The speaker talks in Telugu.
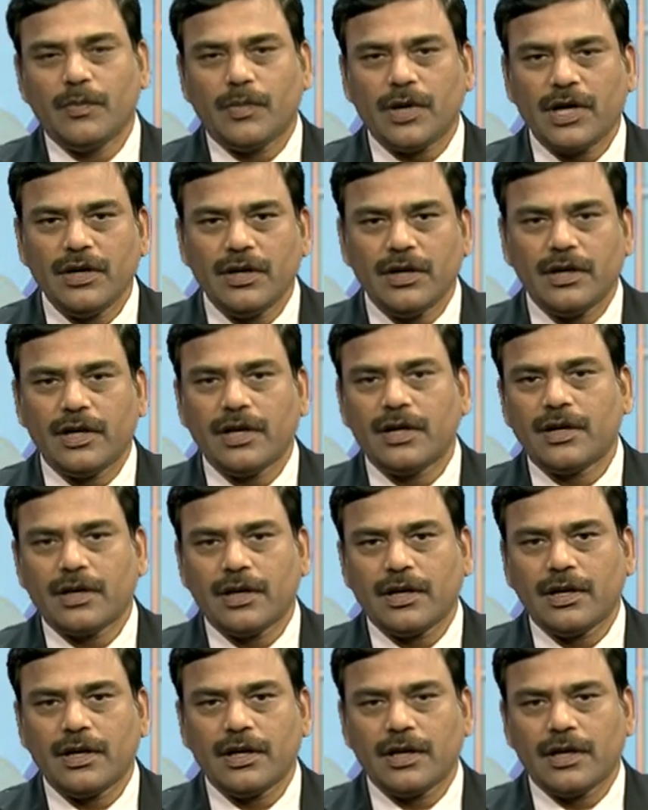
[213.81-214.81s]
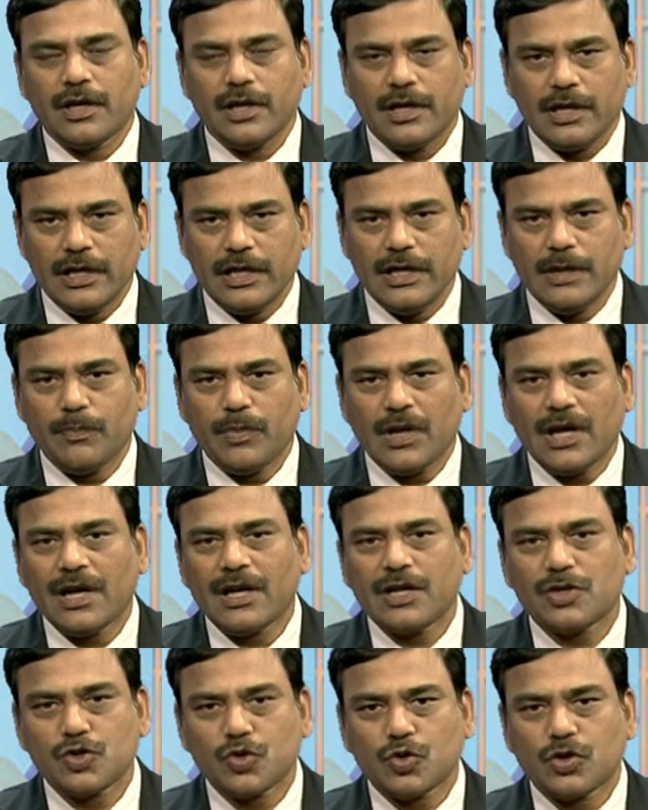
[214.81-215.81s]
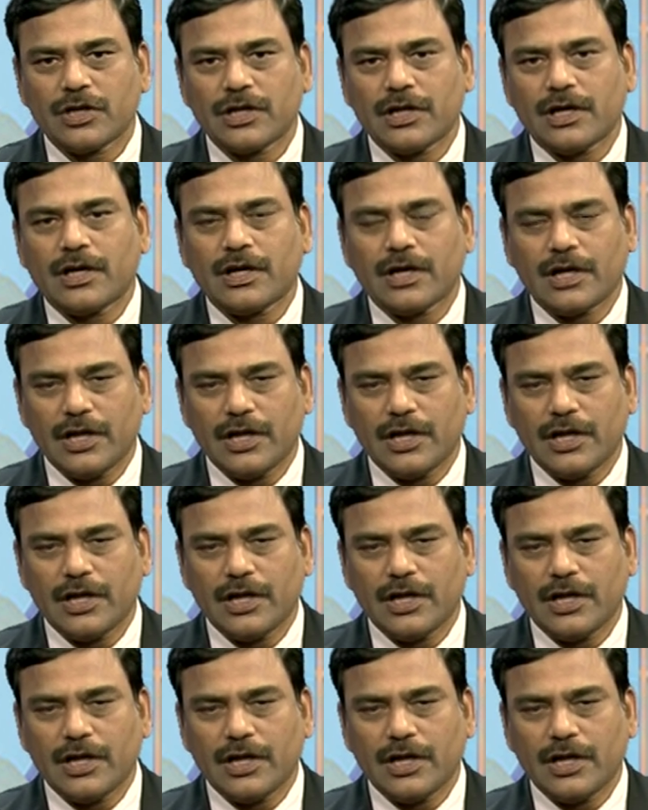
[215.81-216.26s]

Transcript: పంటికి ఈ పాల చుక్క